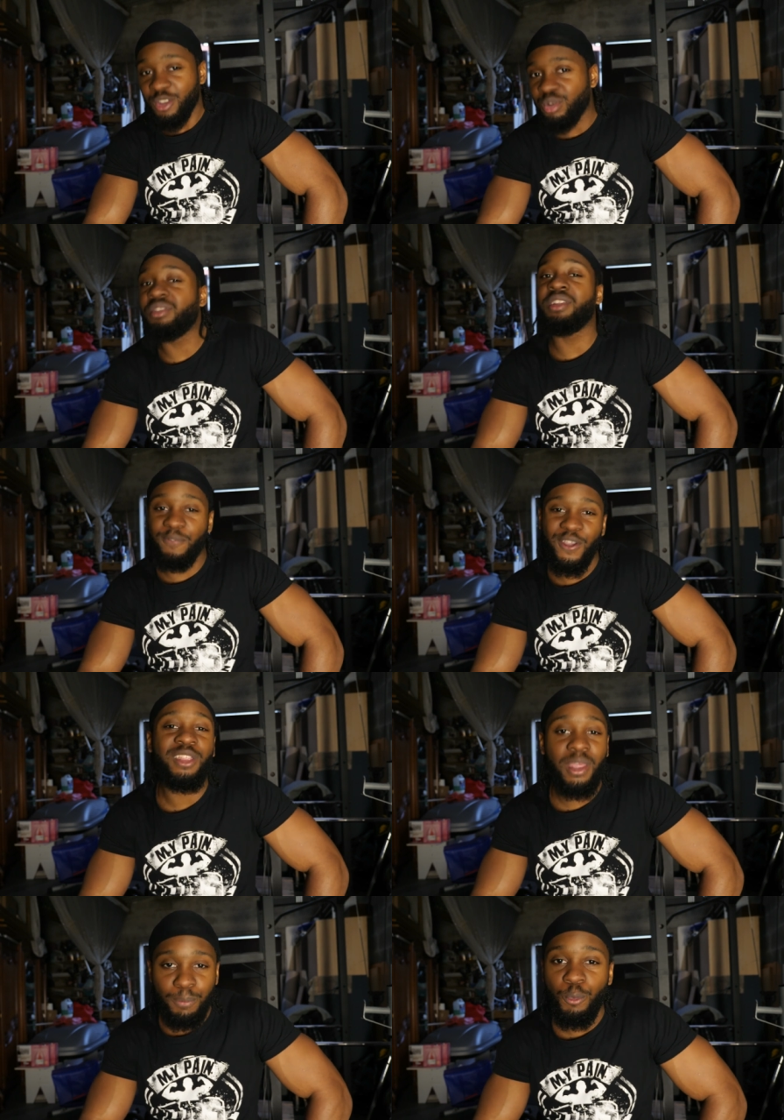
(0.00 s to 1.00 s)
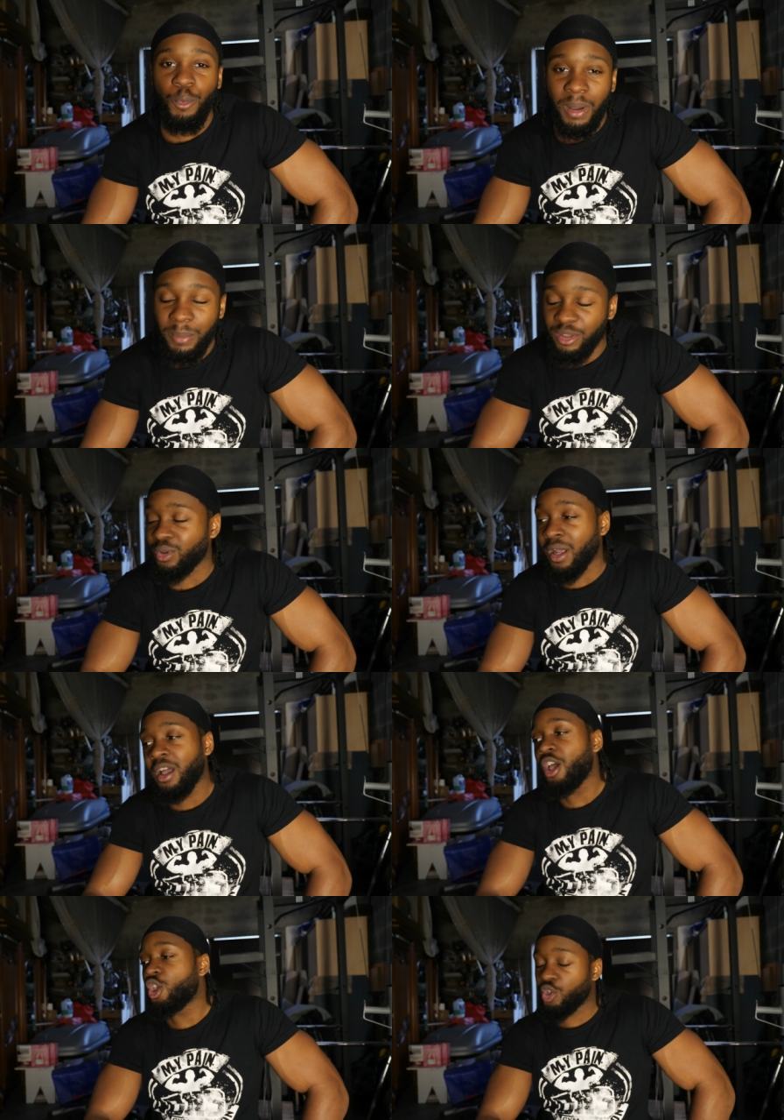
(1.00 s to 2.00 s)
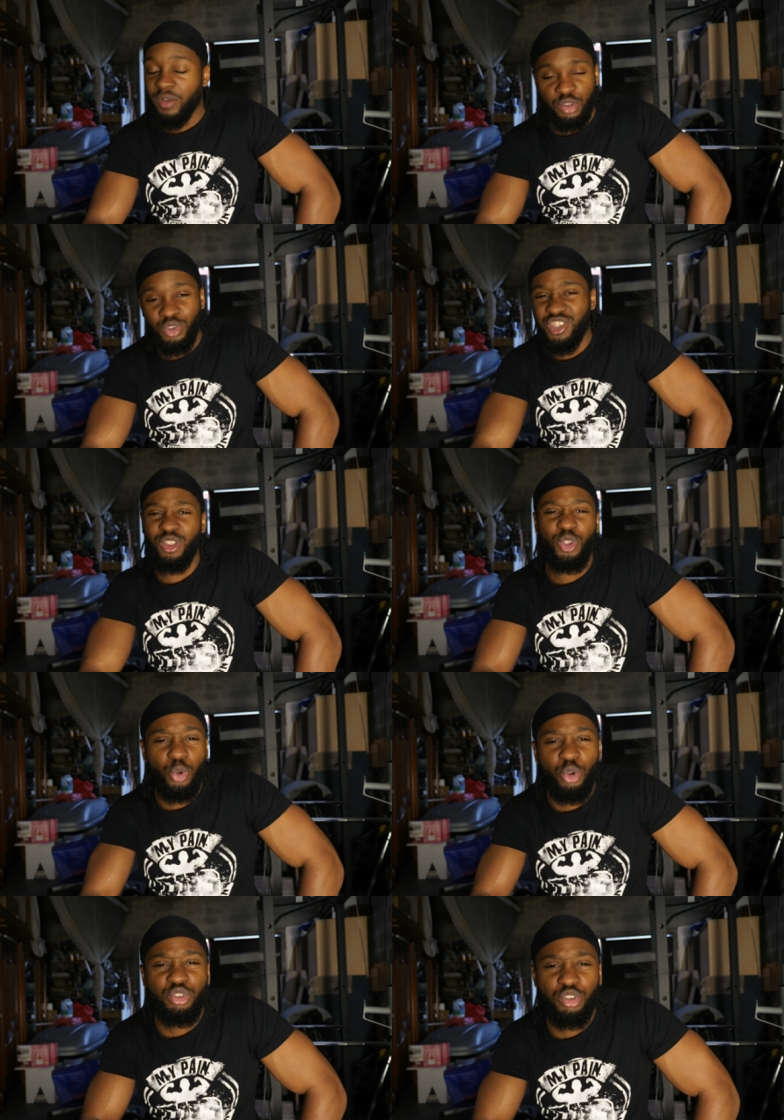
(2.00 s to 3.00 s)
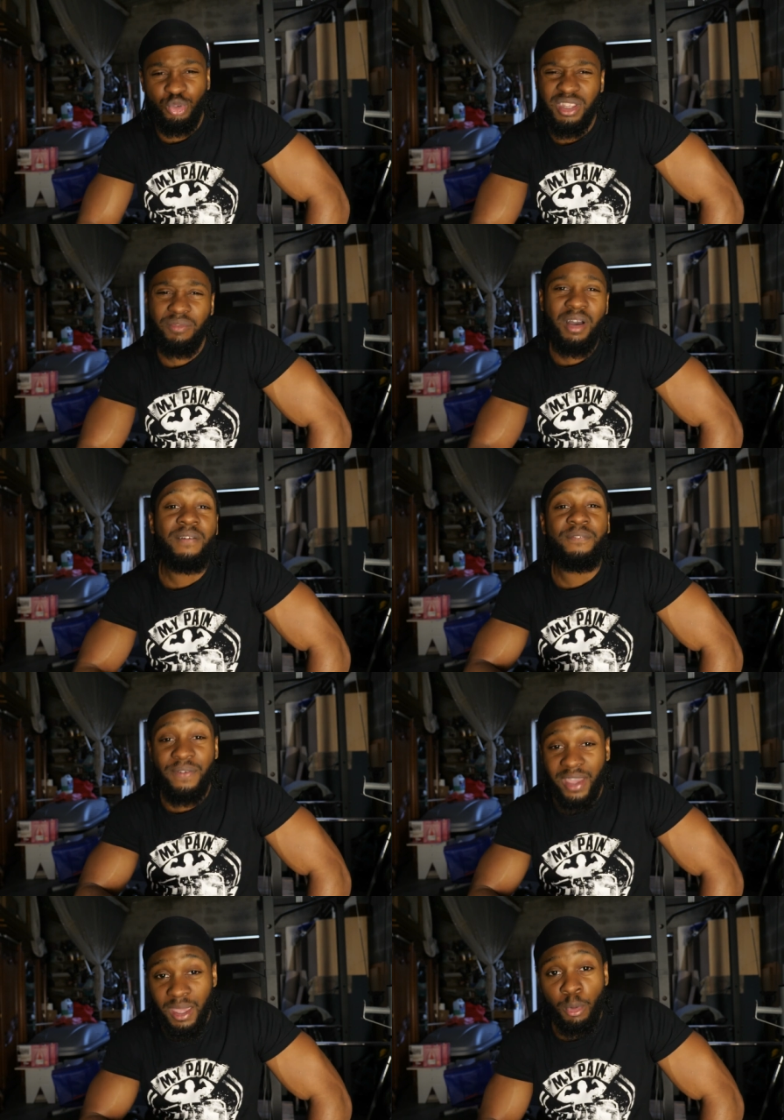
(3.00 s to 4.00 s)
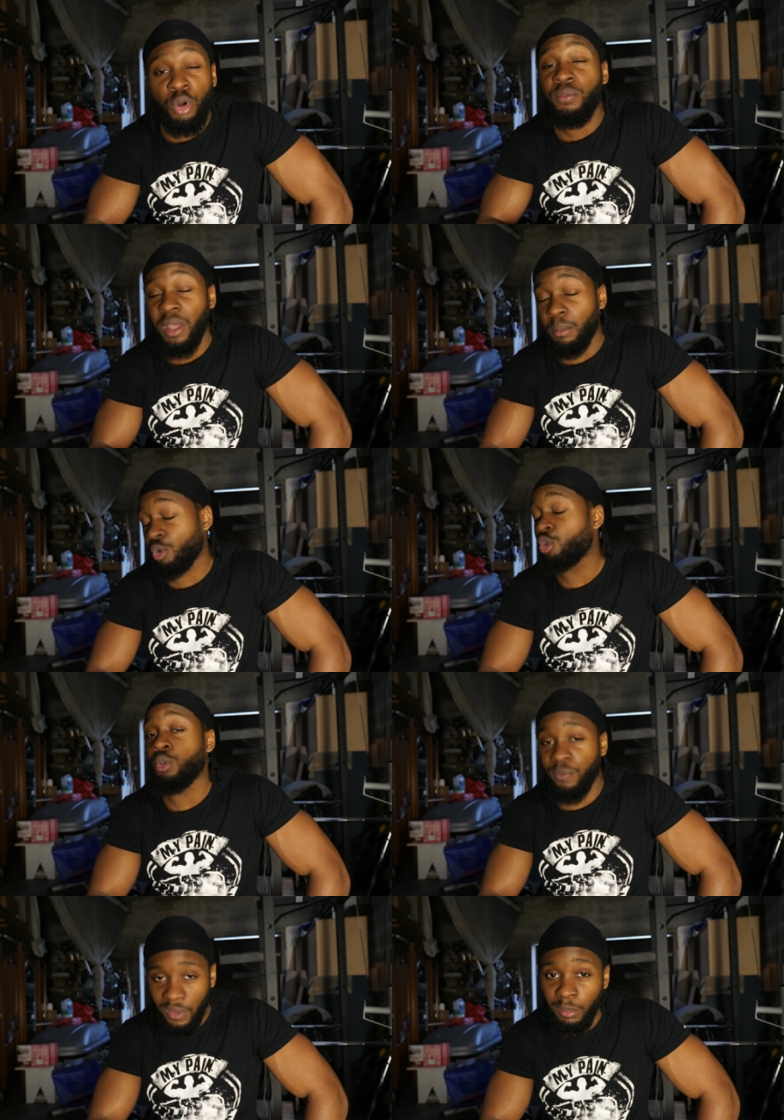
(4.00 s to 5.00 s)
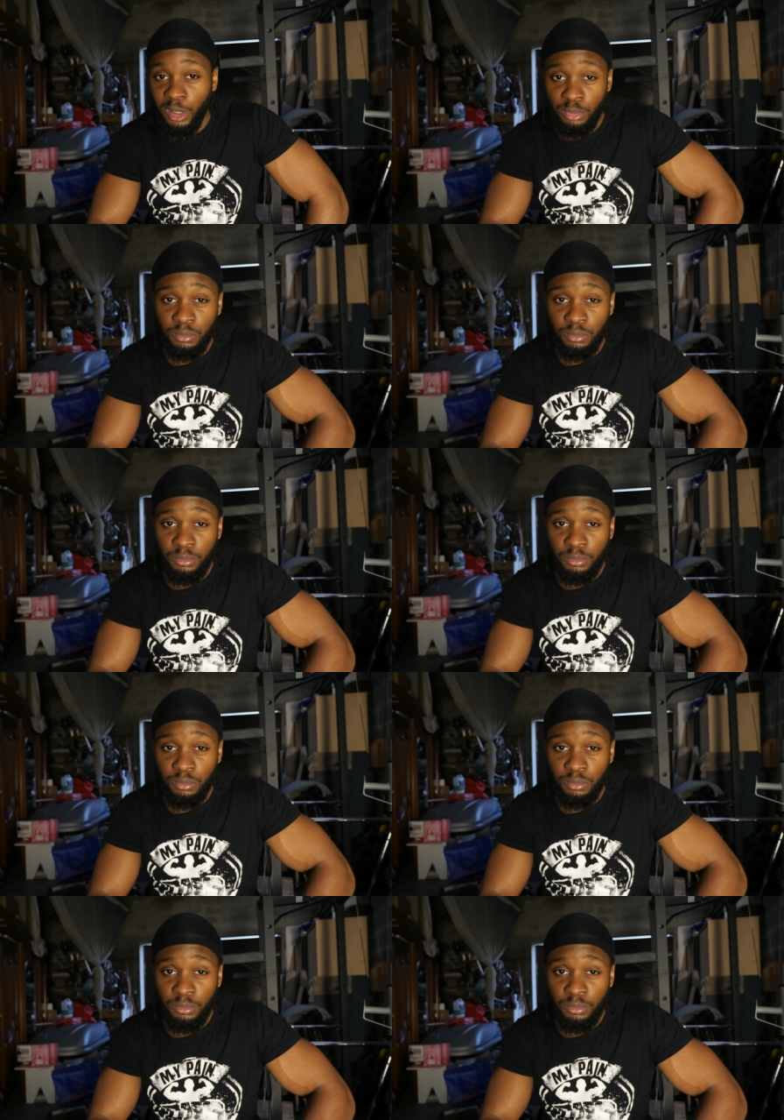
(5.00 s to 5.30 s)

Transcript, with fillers: tu sais faire des pompes ou pas parce que là tu vas sentir une grosse tension et ça va vraiment vraiment te faire mal.